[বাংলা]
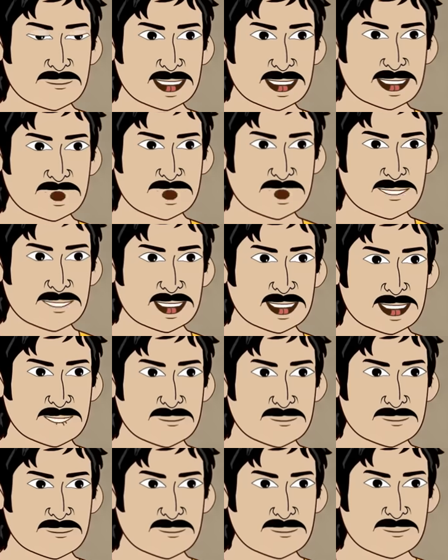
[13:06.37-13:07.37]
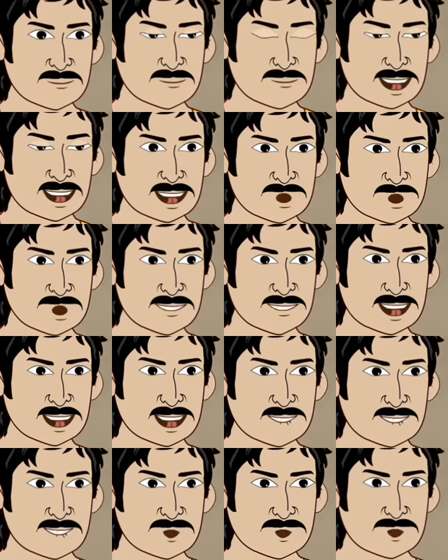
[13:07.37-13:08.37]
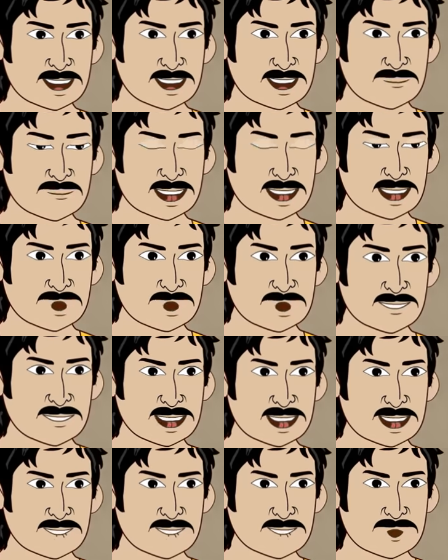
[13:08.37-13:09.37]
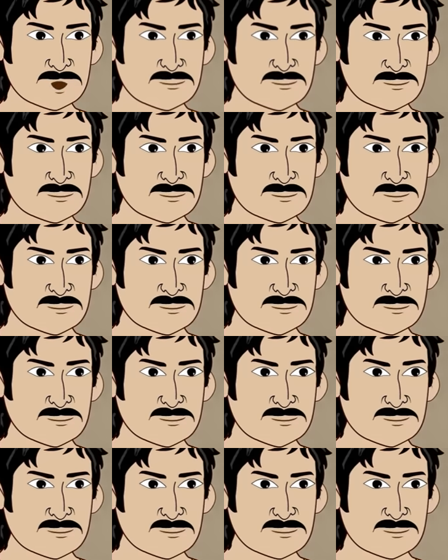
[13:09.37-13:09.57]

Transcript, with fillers: দেখো আজ অনেক বাজার করে এনেছি